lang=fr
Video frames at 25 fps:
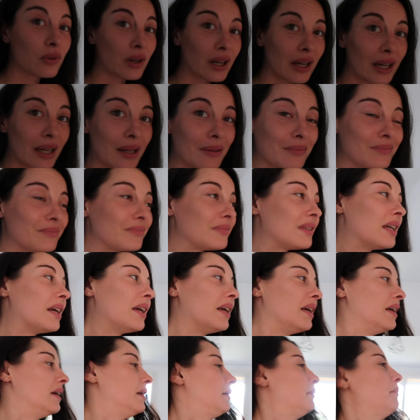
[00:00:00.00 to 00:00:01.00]
verrez,
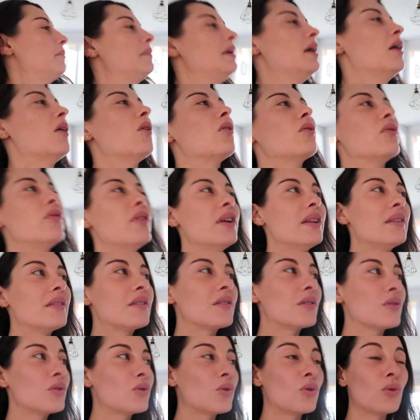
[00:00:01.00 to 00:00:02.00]
mais en fait
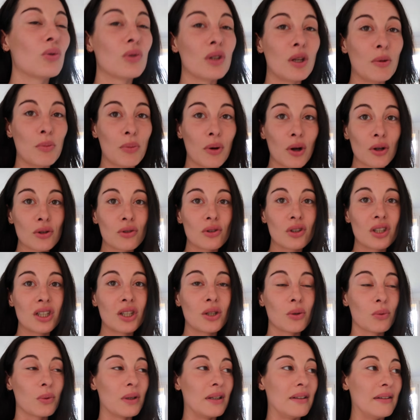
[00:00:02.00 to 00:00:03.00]
ce sont des portes
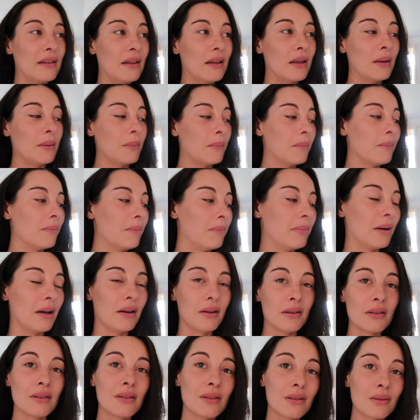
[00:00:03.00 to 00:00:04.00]
qui ont été
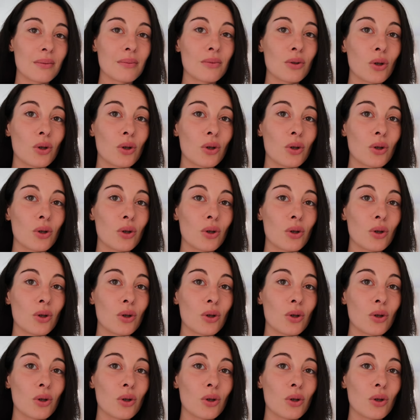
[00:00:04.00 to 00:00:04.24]
peintes,